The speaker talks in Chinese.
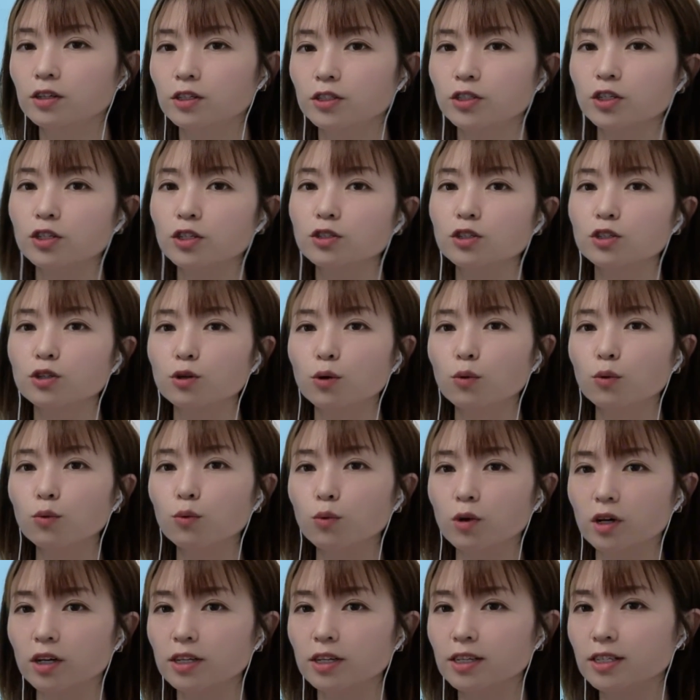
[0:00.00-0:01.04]
甚至有
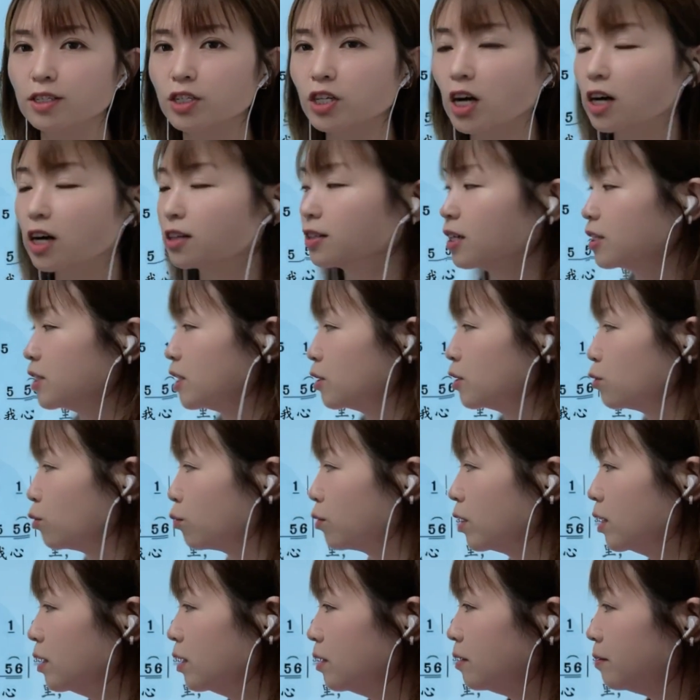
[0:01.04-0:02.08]
五个以上的这
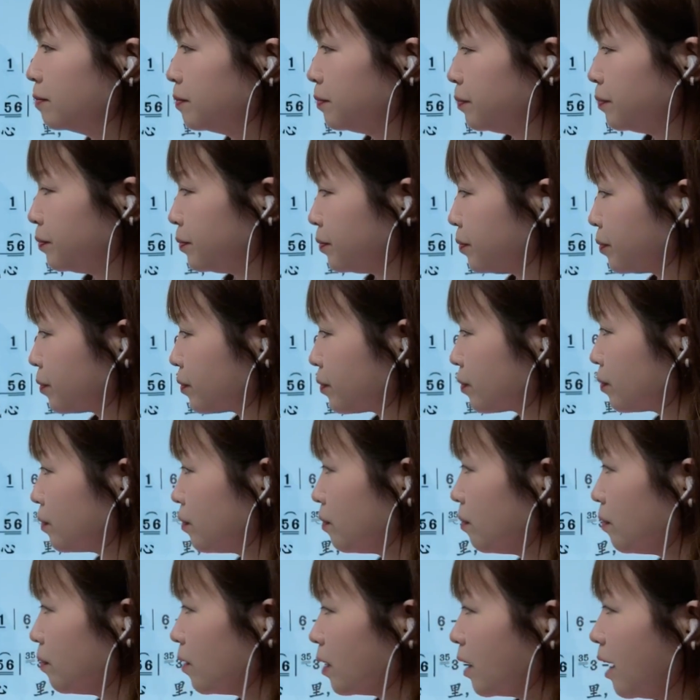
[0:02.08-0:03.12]
种音，
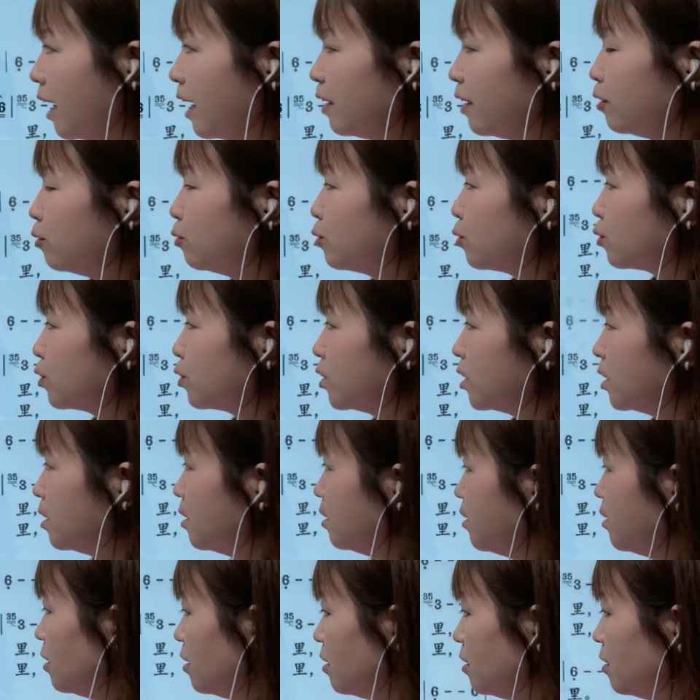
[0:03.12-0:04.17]
还有就是，
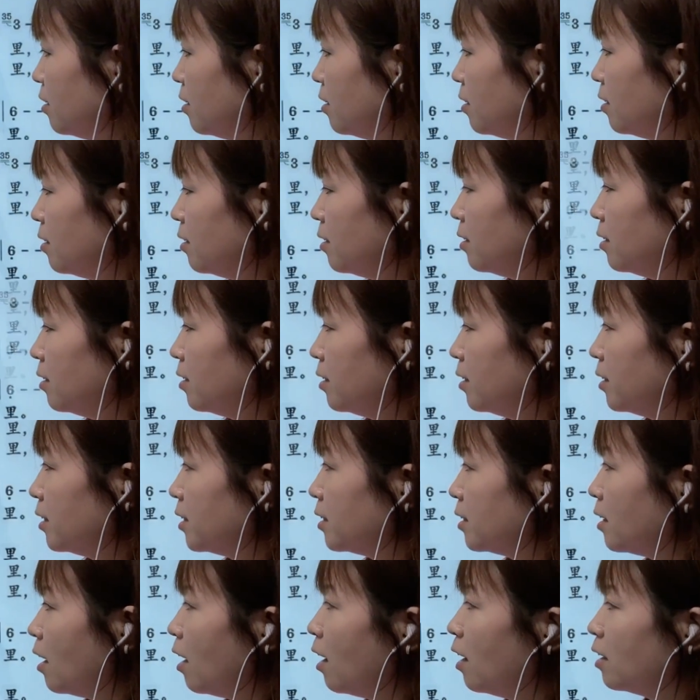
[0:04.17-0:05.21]

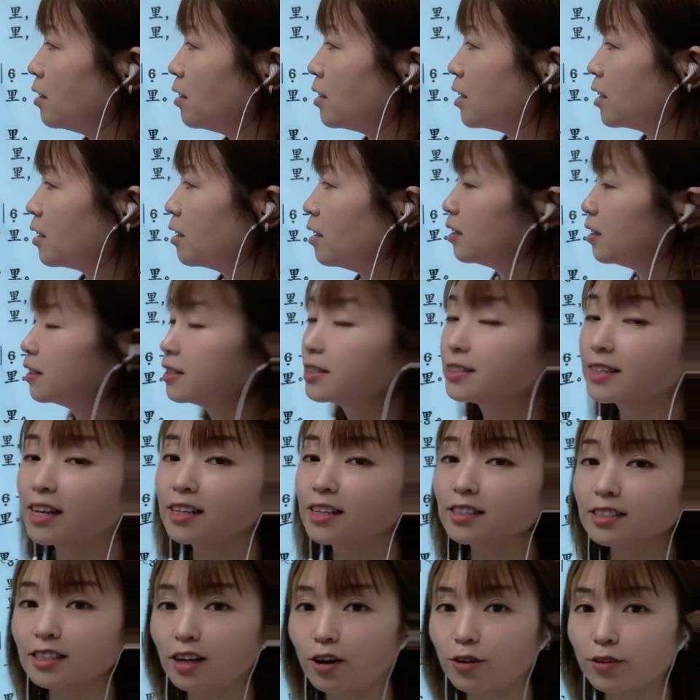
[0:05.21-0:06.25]
啊，这个
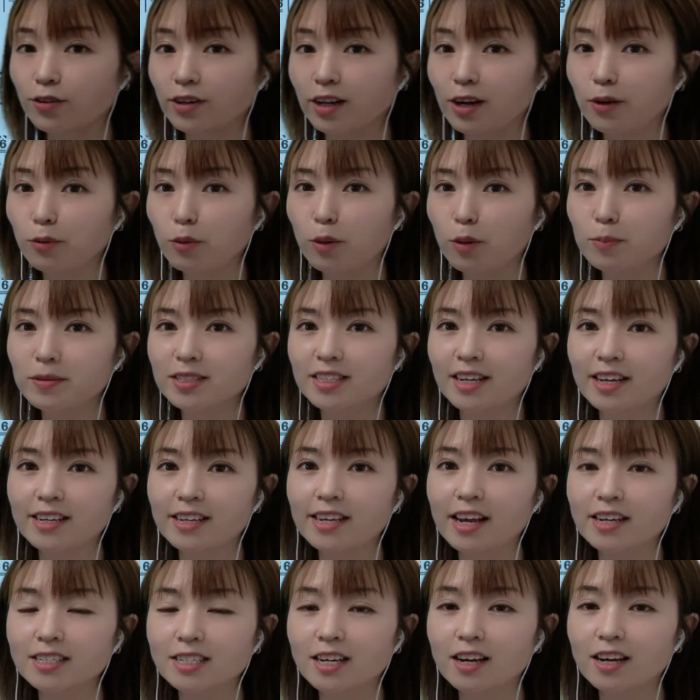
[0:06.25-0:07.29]
三角呢，我们在
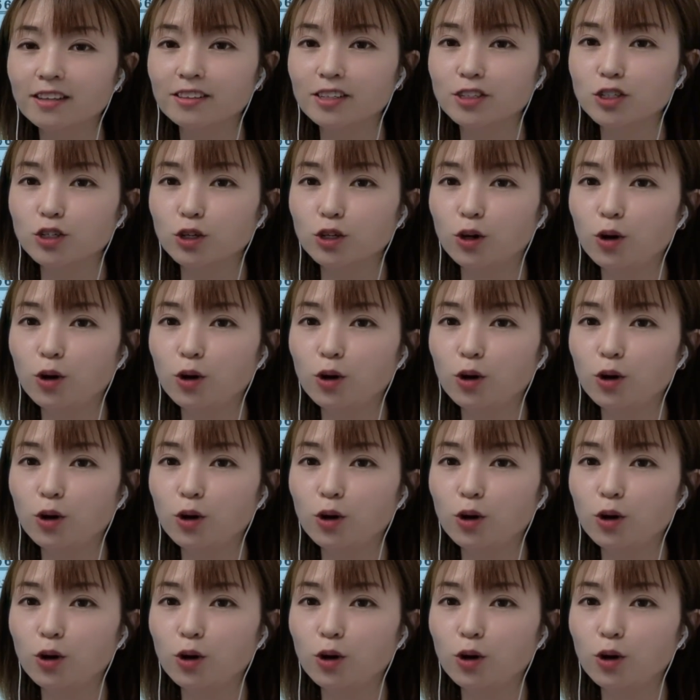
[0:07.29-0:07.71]
演唱的时